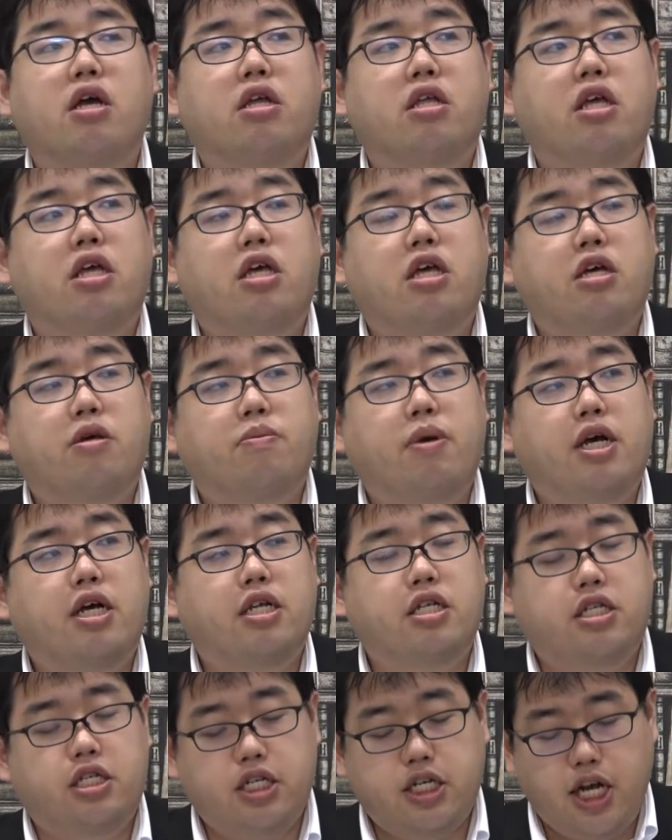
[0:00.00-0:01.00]
で
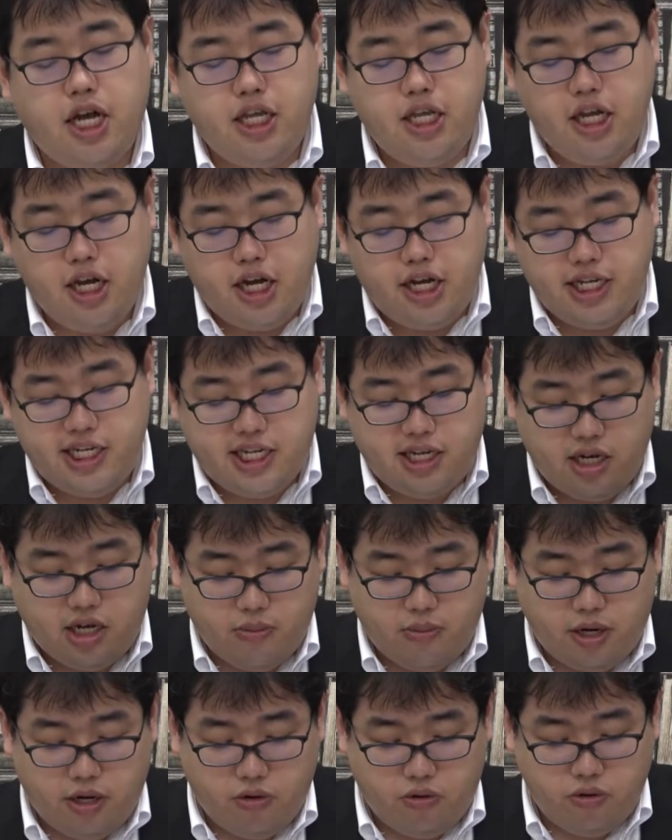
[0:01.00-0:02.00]
まあ時間に関して
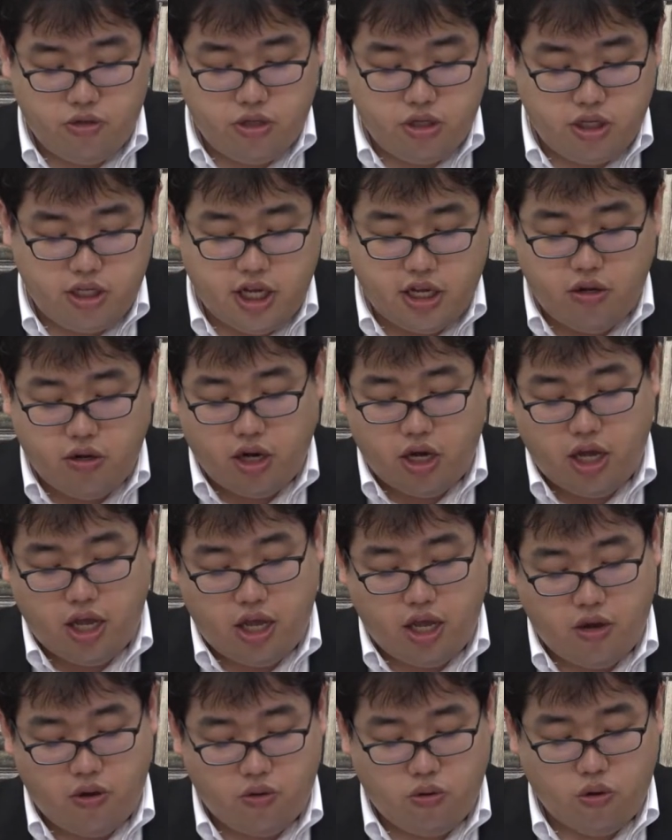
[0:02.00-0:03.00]
はまあ論述などが、
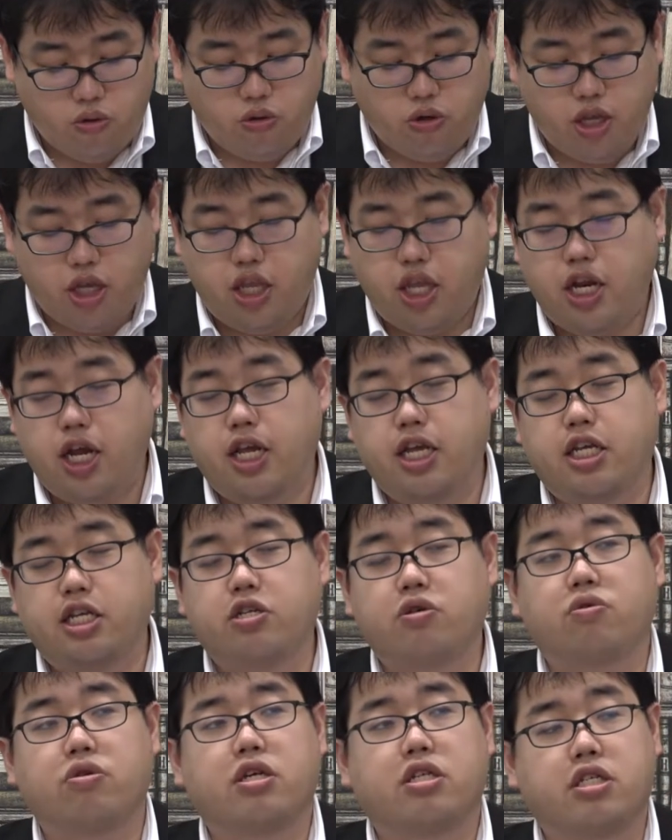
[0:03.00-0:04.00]
えほとんど出てない以
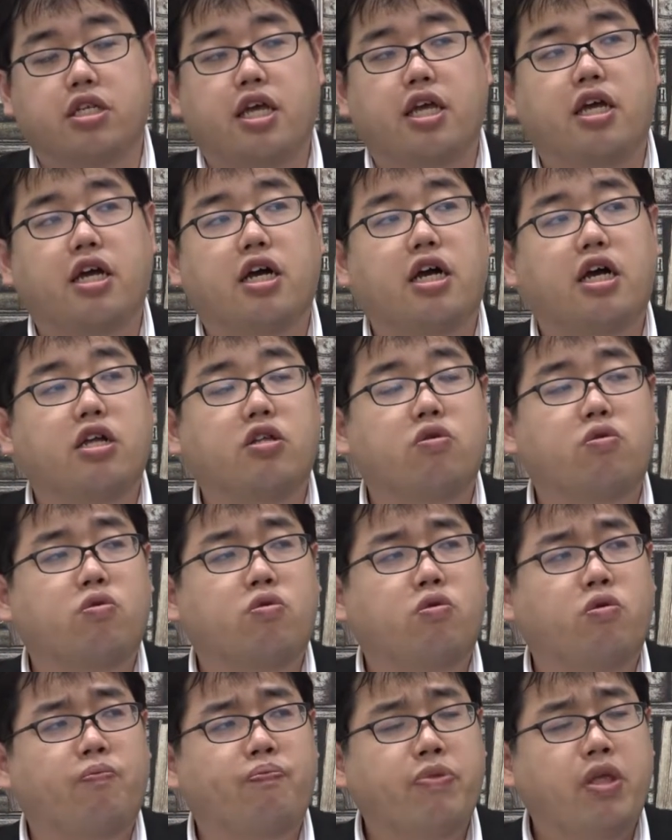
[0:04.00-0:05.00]
上ですねあ
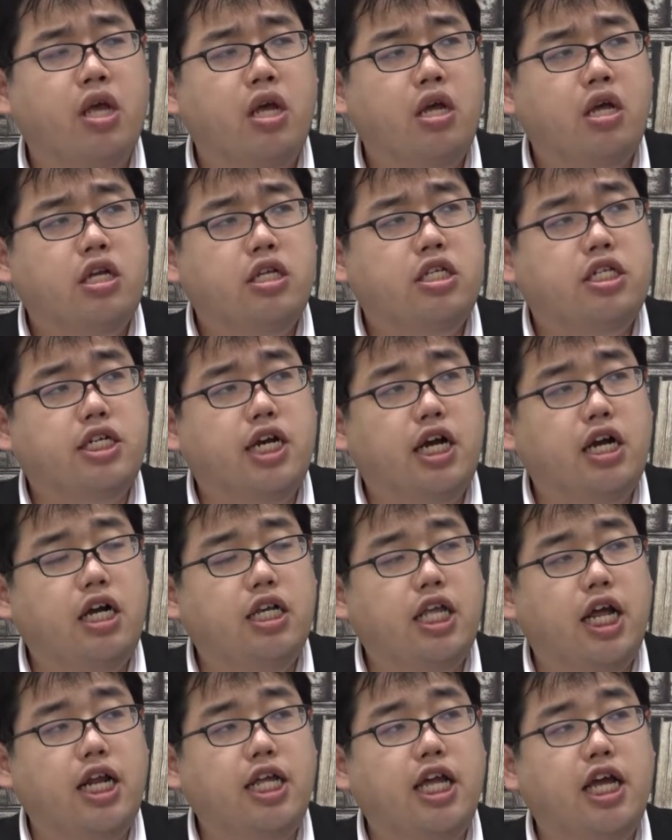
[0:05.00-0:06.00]
の時間が
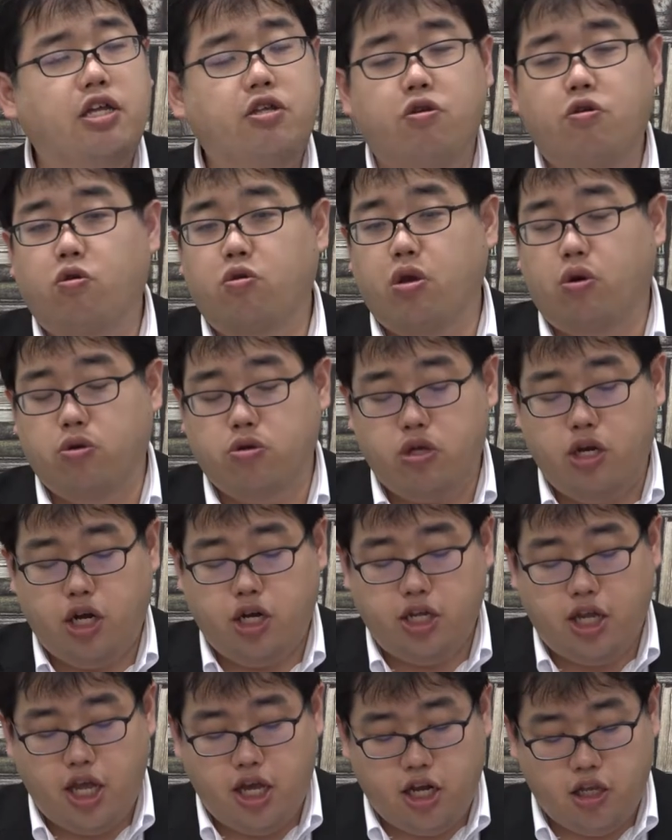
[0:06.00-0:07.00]
足りないということはおそら
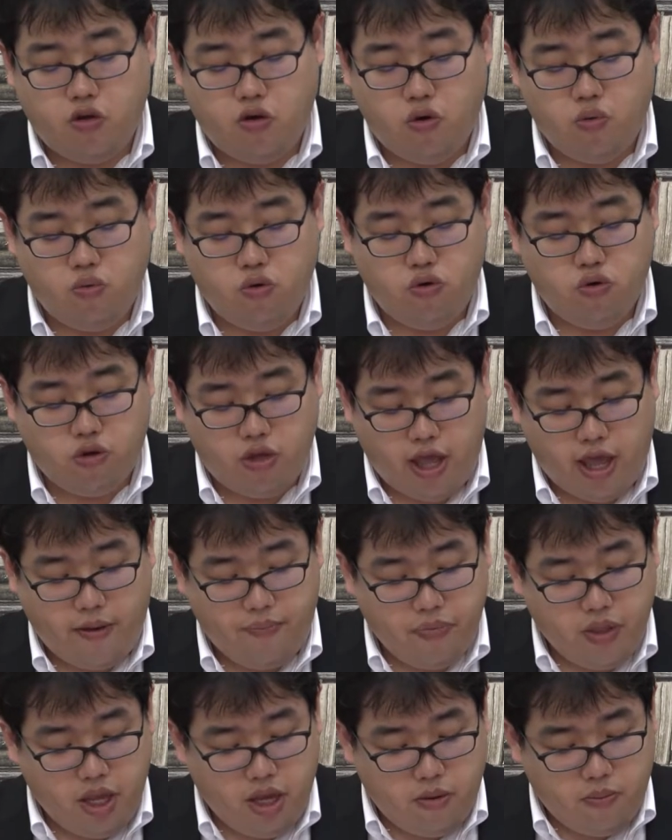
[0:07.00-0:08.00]
くないかと思うの
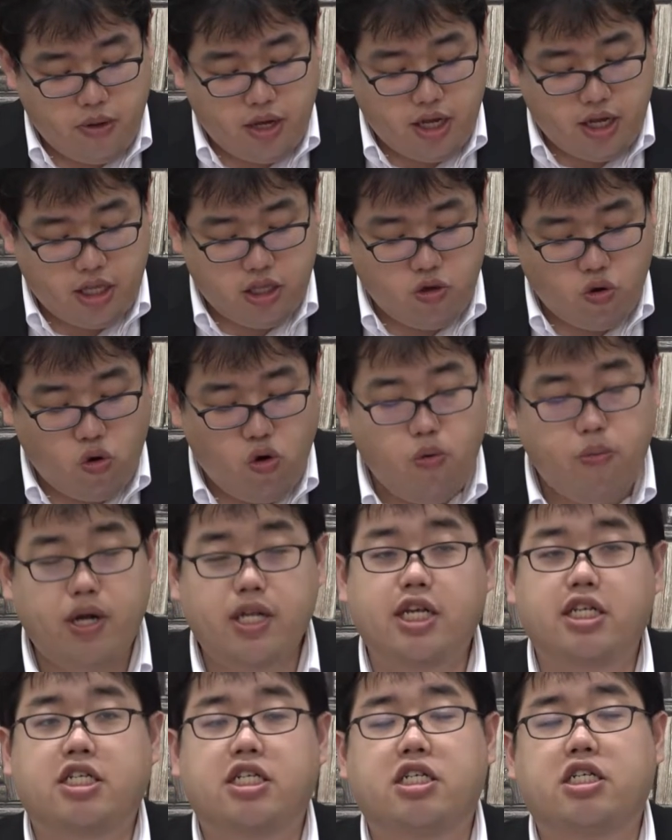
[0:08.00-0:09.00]
で、まあ、どこ
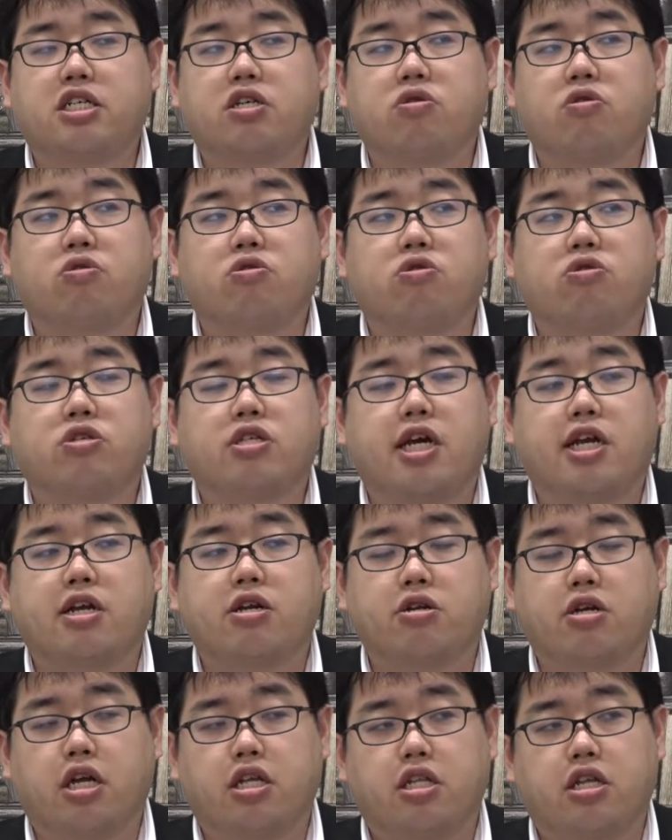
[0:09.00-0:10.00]
まで知識要求され
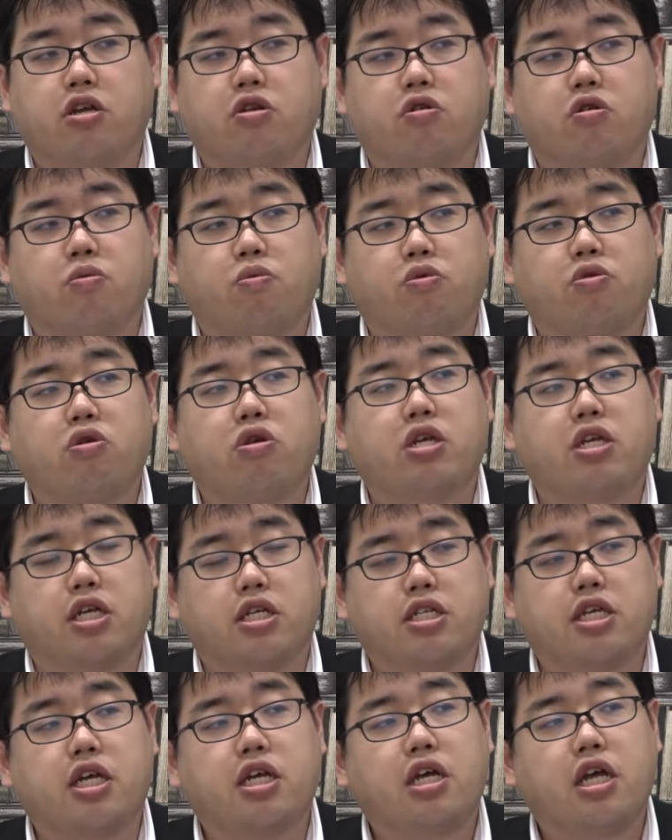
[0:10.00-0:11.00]
るかっていうのをもとに
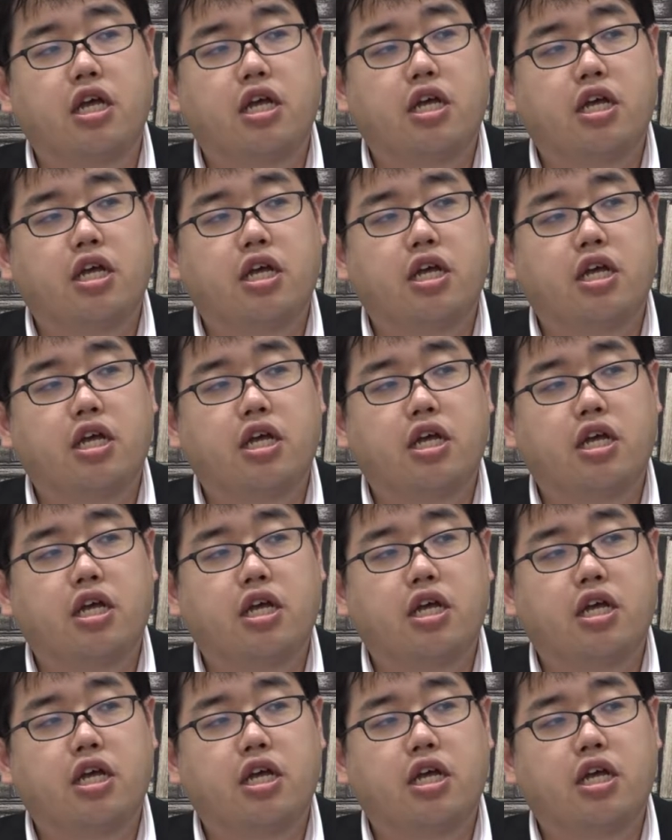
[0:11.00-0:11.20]
ですね、